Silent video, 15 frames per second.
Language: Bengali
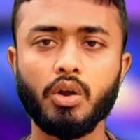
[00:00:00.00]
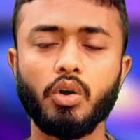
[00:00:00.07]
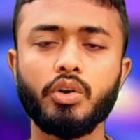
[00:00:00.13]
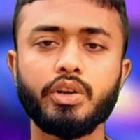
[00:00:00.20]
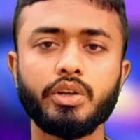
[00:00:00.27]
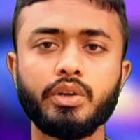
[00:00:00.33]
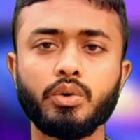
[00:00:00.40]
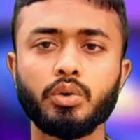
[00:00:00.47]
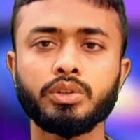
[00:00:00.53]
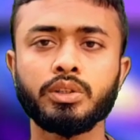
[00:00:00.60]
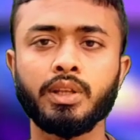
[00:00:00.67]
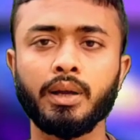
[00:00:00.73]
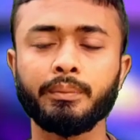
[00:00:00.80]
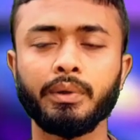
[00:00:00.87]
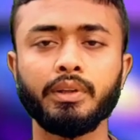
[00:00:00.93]
কন্টিনিউ
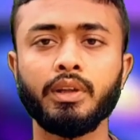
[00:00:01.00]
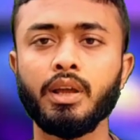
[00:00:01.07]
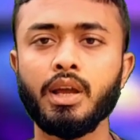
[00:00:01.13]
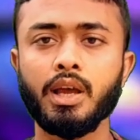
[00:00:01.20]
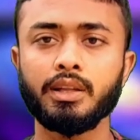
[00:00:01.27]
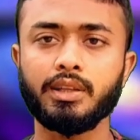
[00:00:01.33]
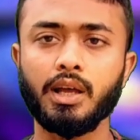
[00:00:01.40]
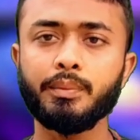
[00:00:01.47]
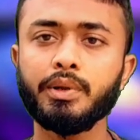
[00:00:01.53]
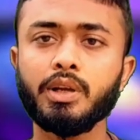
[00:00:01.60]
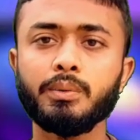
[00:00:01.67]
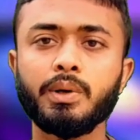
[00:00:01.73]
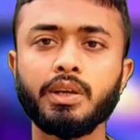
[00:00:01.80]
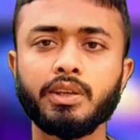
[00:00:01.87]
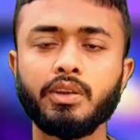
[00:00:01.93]
করতে থাকবেন তার
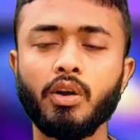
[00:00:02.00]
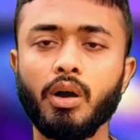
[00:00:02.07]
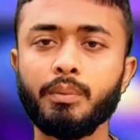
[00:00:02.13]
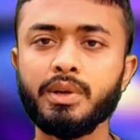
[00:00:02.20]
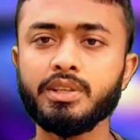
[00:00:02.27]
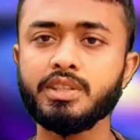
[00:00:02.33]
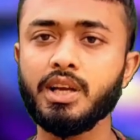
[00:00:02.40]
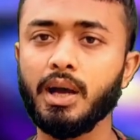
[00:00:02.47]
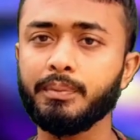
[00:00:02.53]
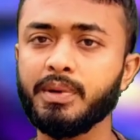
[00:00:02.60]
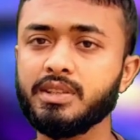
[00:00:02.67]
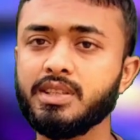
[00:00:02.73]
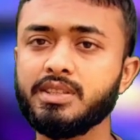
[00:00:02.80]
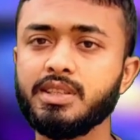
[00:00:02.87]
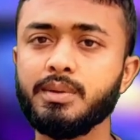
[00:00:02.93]
বিনিময়ে কি হবে যে
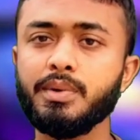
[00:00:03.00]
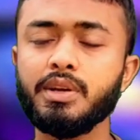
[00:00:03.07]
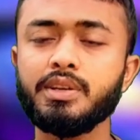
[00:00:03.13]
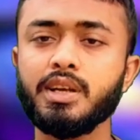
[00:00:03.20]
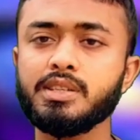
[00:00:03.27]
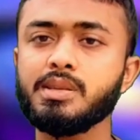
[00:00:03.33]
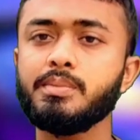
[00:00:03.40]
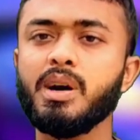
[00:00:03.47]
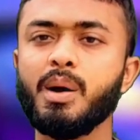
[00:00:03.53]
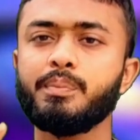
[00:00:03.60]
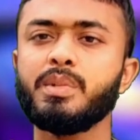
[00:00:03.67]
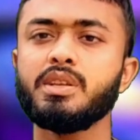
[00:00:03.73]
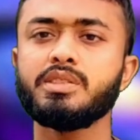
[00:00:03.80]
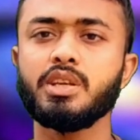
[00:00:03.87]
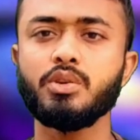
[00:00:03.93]
আপনার যে জিমেলটা আছে বা
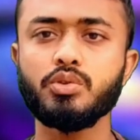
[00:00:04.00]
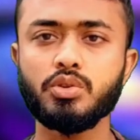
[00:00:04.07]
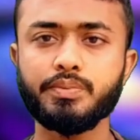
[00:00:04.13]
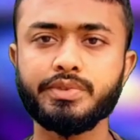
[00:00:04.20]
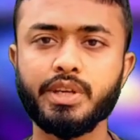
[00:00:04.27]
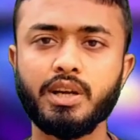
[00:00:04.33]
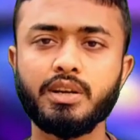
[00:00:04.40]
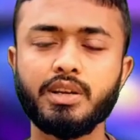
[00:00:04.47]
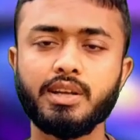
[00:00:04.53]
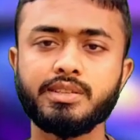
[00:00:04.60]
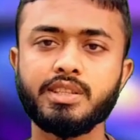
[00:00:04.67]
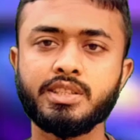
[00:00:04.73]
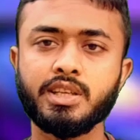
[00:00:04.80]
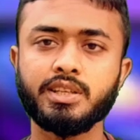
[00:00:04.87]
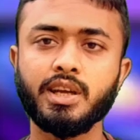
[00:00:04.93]
আপনার যে ইউটিউব চ্যানেলটা
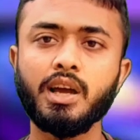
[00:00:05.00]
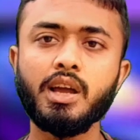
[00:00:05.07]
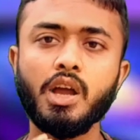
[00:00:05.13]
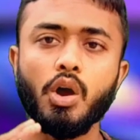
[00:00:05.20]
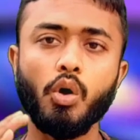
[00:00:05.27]
আছে সেটা